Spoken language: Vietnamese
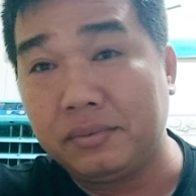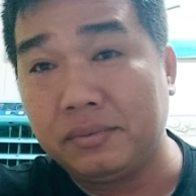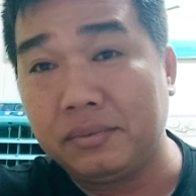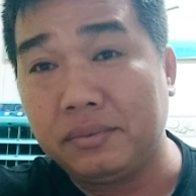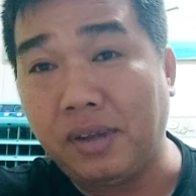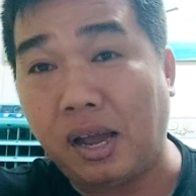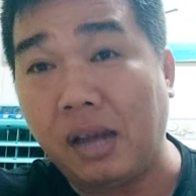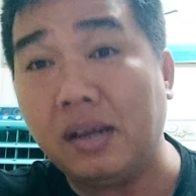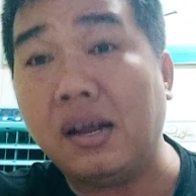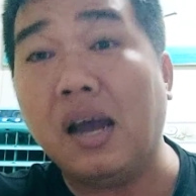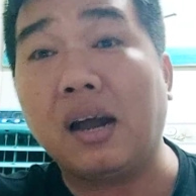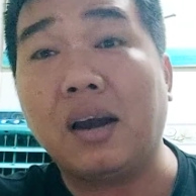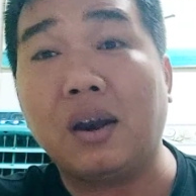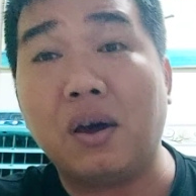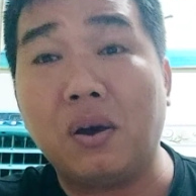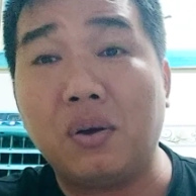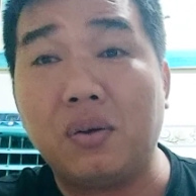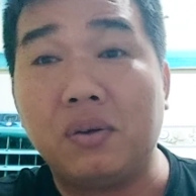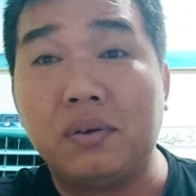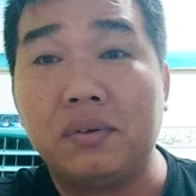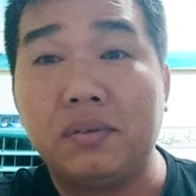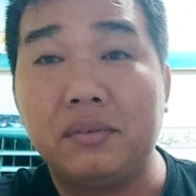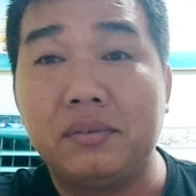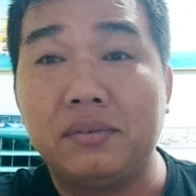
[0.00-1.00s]
hư ngực
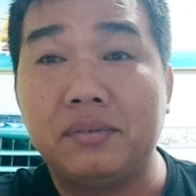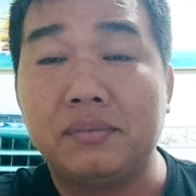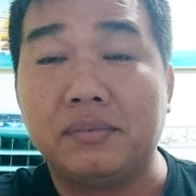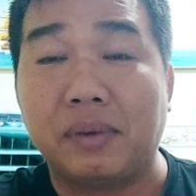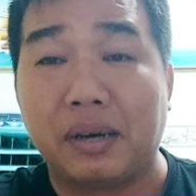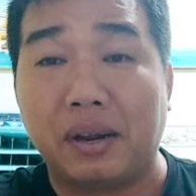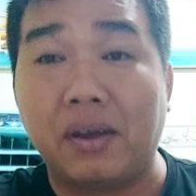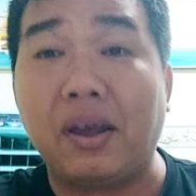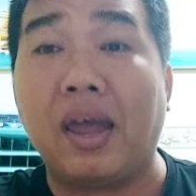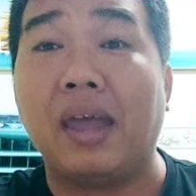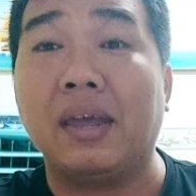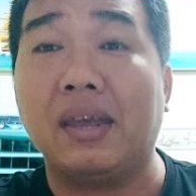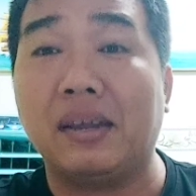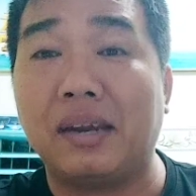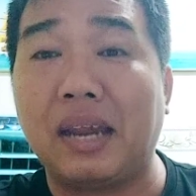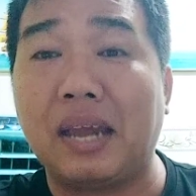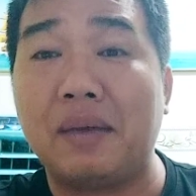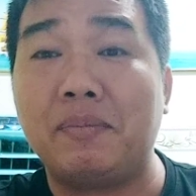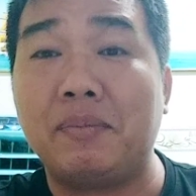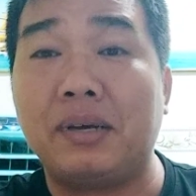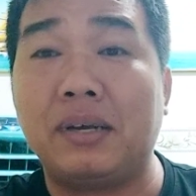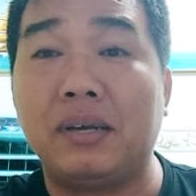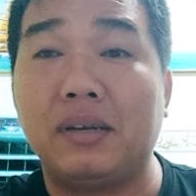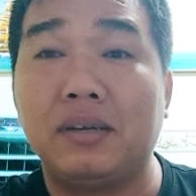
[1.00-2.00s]
luôn mình nói thiệt cái anh
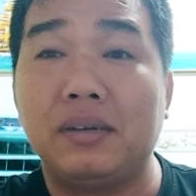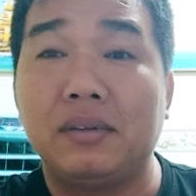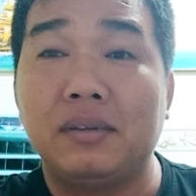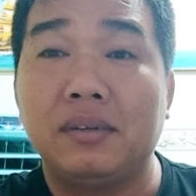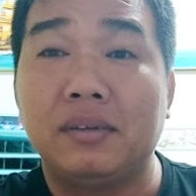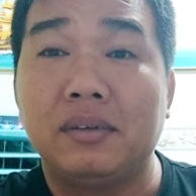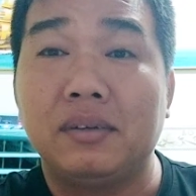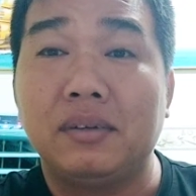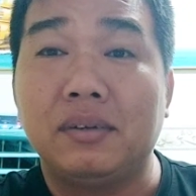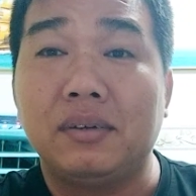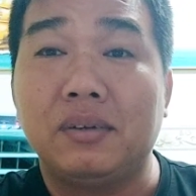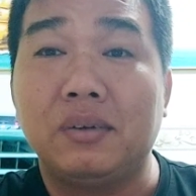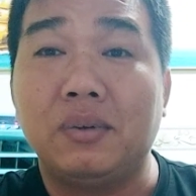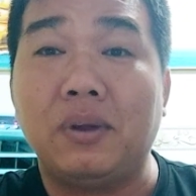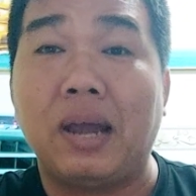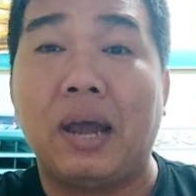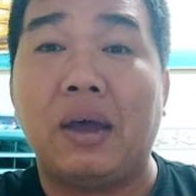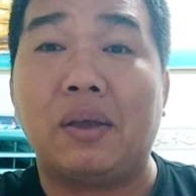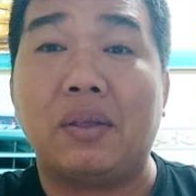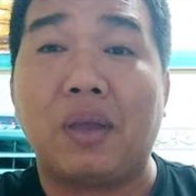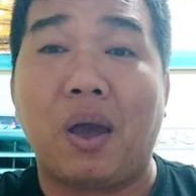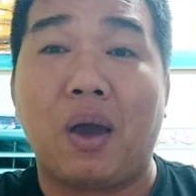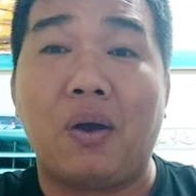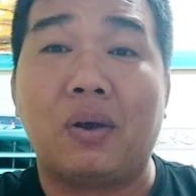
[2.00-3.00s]
em á nuôi
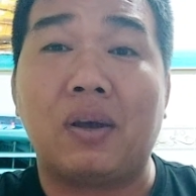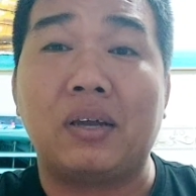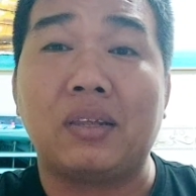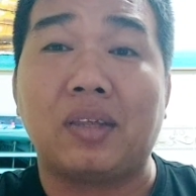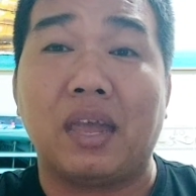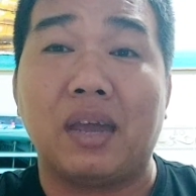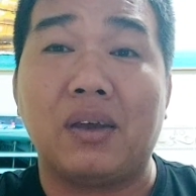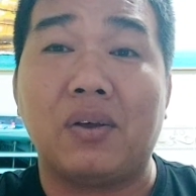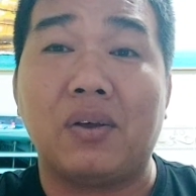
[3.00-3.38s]
gà hồi nhỏ cái chuyện